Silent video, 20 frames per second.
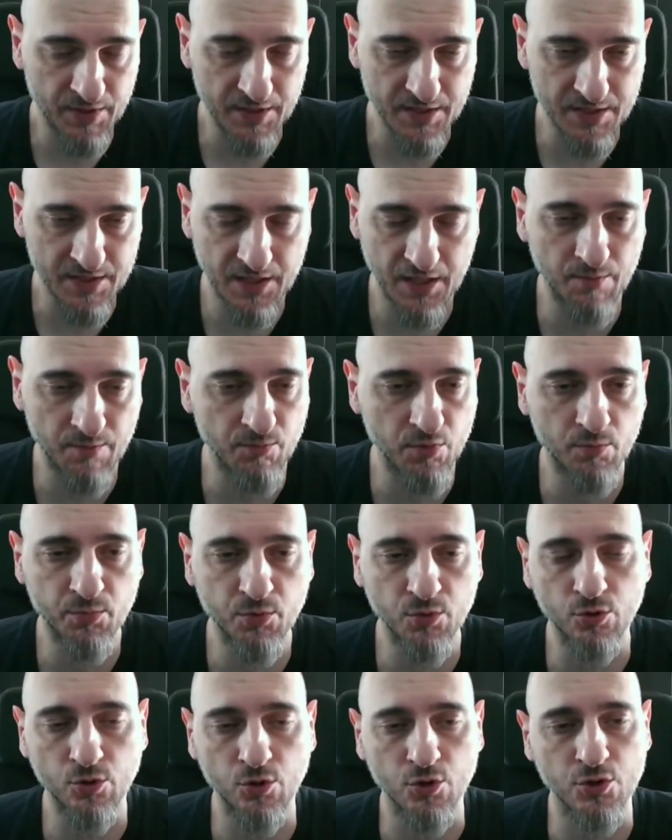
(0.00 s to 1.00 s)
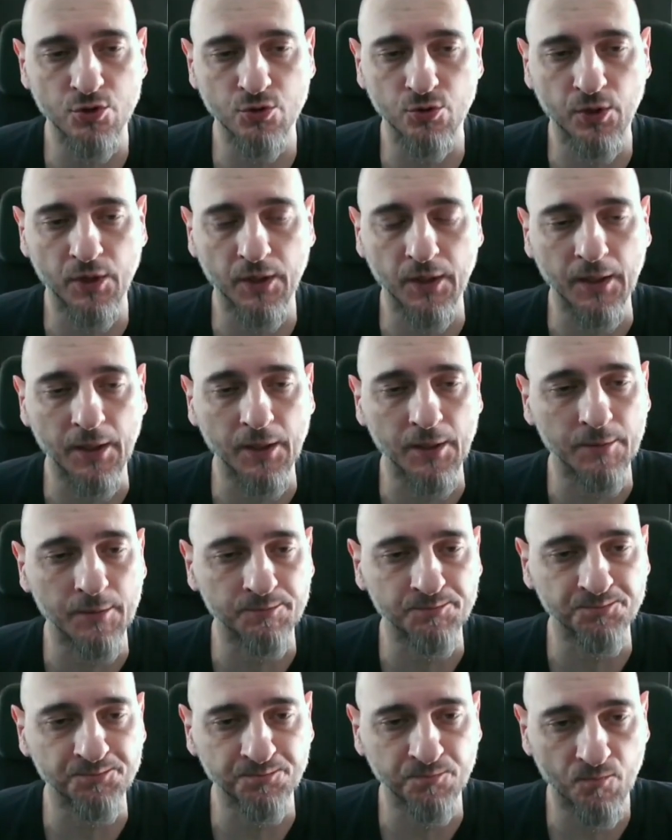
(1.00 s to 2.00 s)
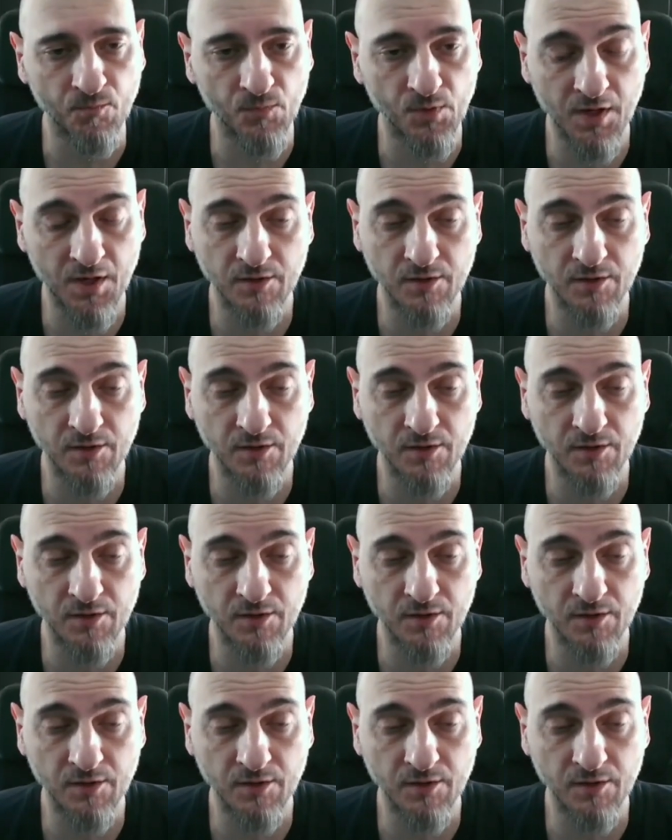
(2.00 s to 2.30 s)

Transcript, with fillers: per esempio, piuttosto che mm,